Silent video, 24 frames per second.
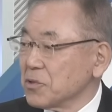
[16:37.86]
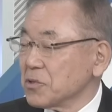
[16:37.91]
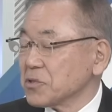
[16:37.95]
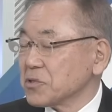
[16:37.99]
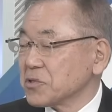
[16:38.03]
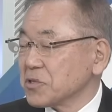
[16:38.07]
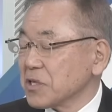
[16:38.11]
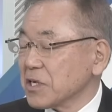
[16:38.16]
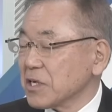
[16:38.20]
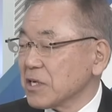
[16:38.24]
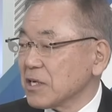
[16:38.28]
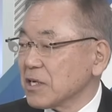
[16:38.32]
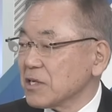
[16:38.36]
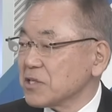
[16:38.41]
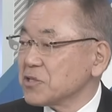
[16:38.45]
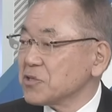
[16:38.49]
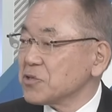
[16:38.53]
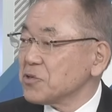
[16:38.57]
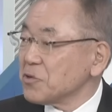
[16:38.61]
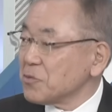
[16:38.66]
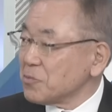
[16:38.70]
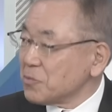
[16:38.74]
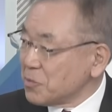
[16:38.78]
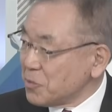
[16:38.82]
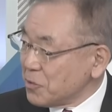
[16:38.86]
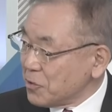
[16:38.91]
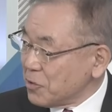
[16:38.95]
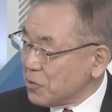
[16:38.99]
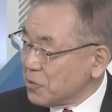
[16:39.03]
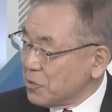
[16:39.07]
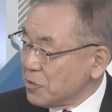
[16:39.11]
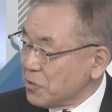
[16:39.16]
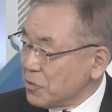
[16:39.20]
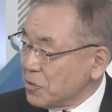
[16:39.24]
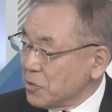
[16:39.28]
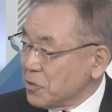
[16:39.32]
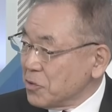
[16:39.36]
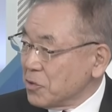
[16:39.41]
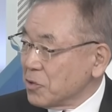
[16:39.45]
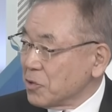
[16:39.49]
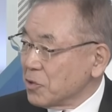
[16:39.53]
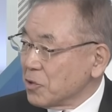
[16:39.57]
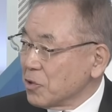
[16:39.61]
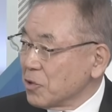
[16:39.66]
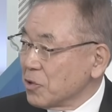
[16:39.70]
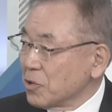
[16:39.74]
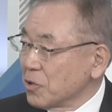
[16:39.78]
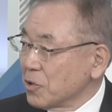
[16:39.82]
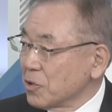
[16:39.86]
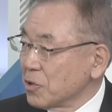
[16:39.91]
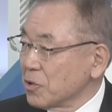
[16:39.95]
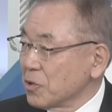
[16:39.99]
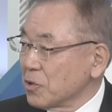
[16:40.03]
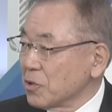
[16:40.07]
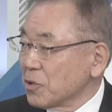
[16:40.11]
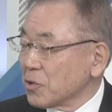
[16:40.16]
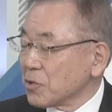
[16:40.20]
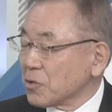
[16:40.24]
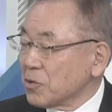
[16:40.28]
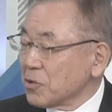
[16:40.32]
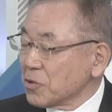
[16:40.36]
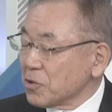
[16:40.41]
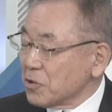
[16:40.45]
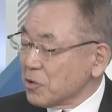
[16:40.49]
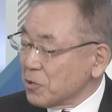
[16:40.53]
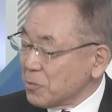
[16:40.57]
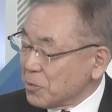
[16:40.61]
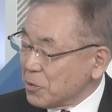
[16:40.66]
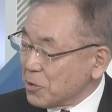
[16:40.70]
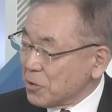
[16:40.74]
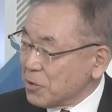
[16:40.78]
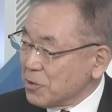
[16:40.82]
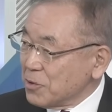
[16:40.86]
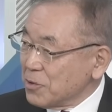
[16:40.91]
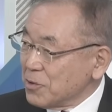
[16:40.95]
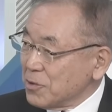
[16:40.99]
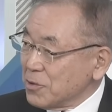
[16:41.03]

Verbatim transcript: それから資本も雇用も